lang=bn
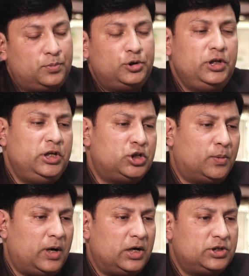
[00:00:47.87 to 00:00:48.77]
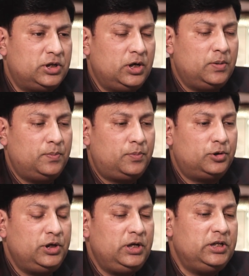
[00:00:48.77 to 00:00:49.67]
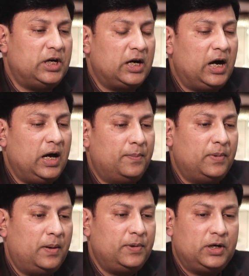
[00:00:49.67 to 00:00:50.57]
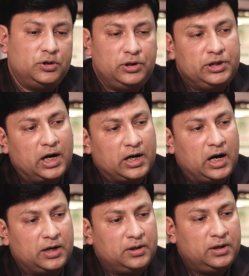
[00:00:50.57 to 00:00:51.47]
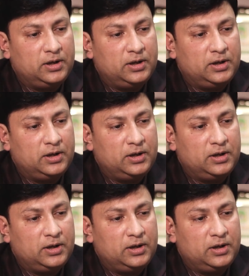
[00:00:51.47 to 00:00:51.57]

প্রতিটি সমাজ প্রতিটি জায়গায় আপনারা যদি তাকান